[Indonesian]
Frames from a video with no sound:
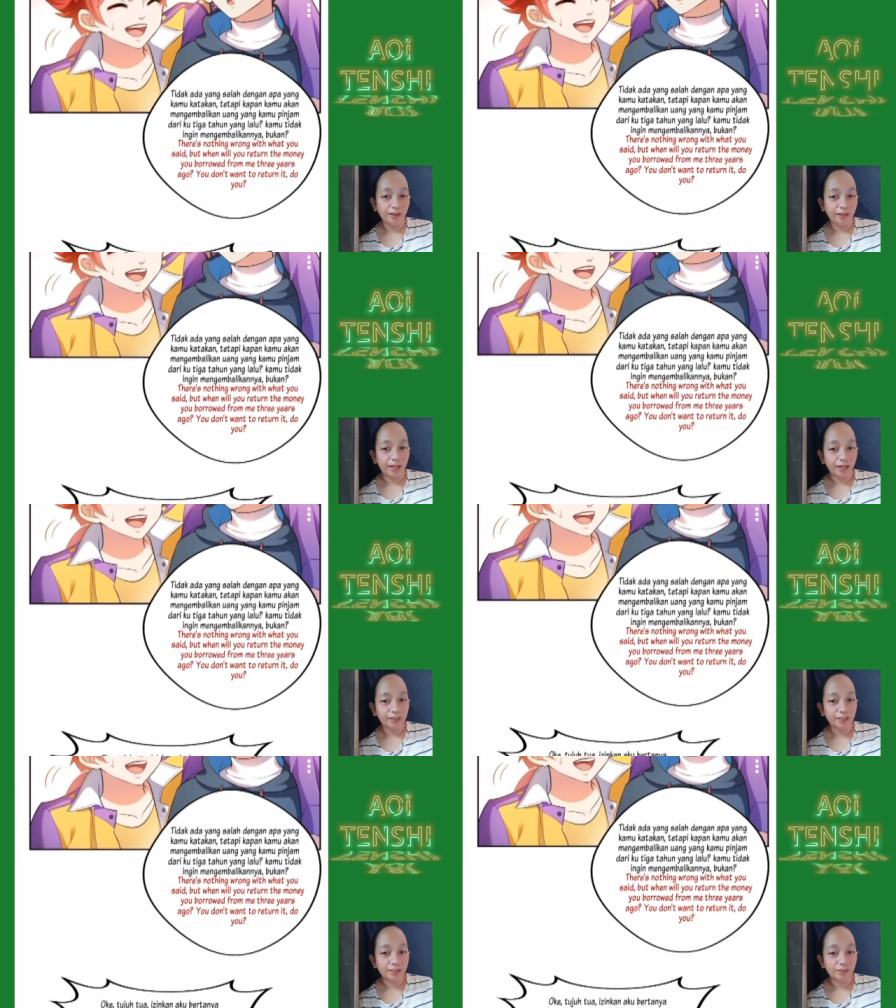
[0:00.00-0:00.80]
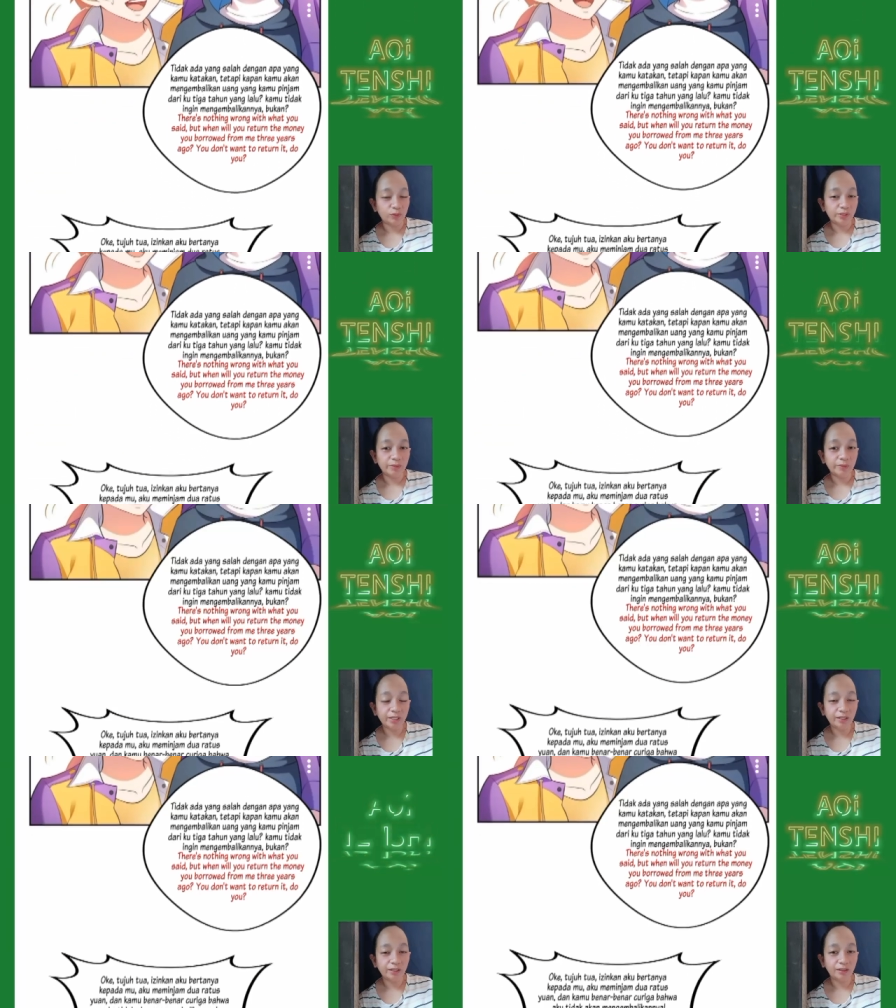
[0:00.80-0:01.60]
Nah, kata si Fung
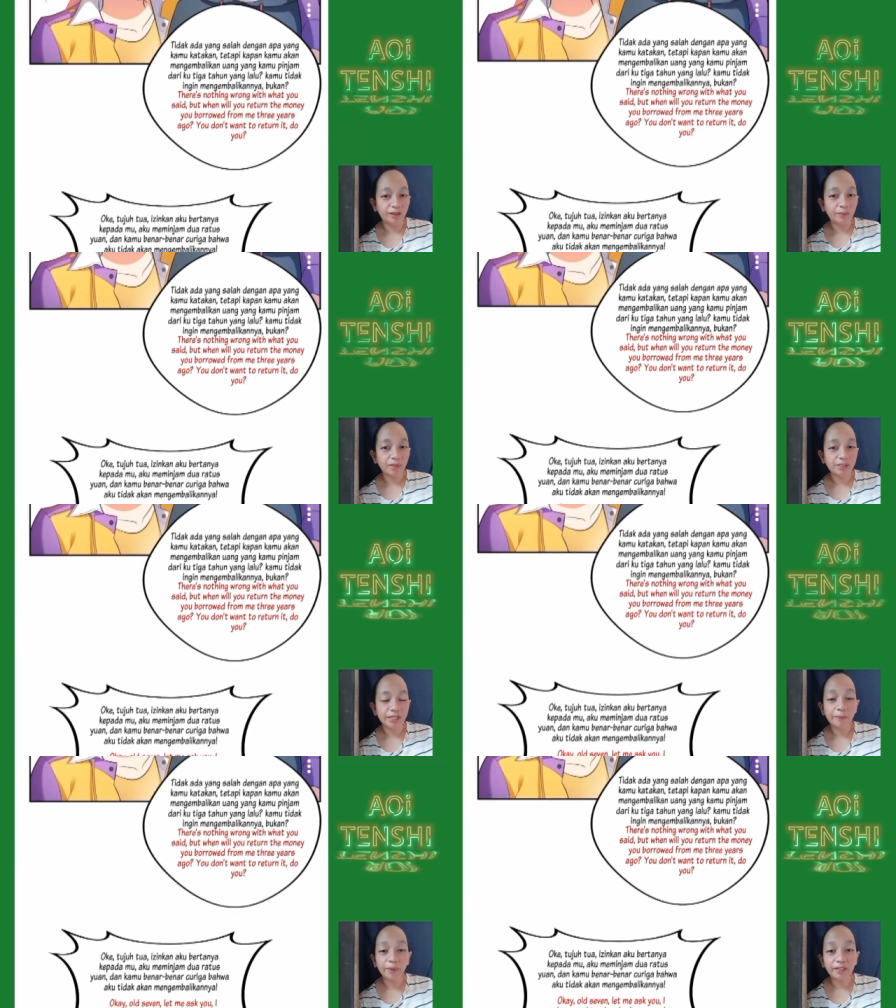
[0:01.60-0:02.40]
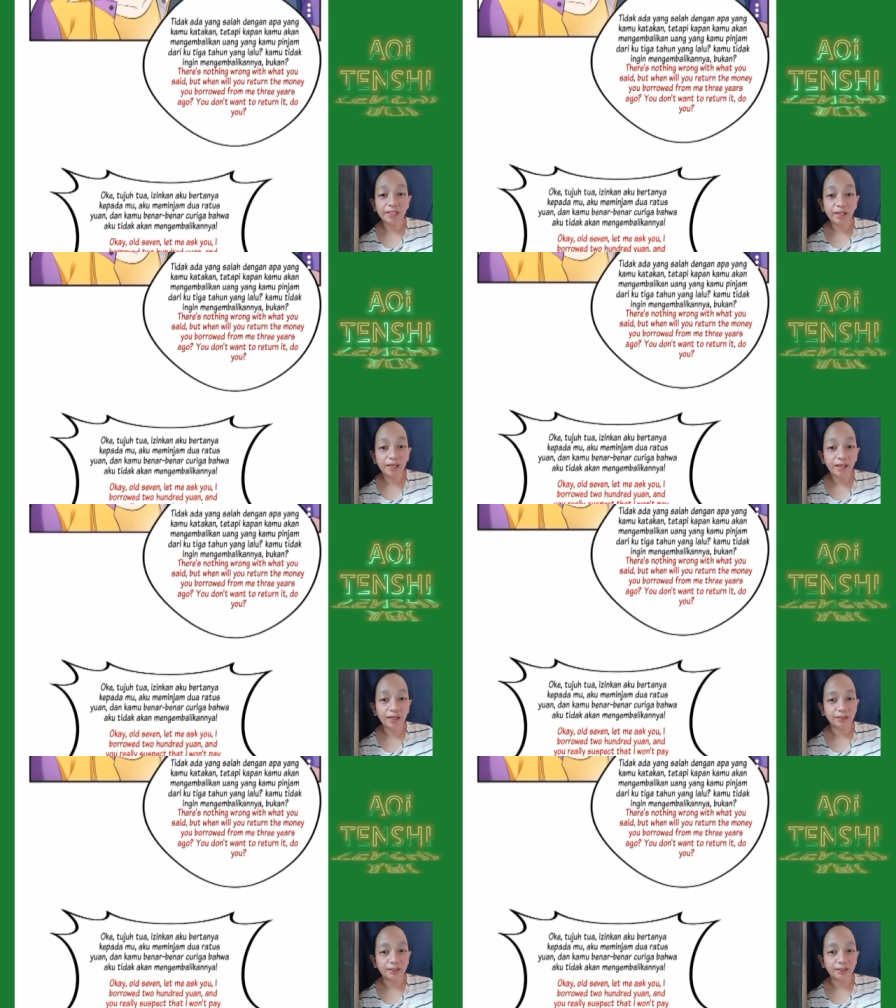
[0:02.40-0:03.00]
Mi e, eh, emang siapa dia?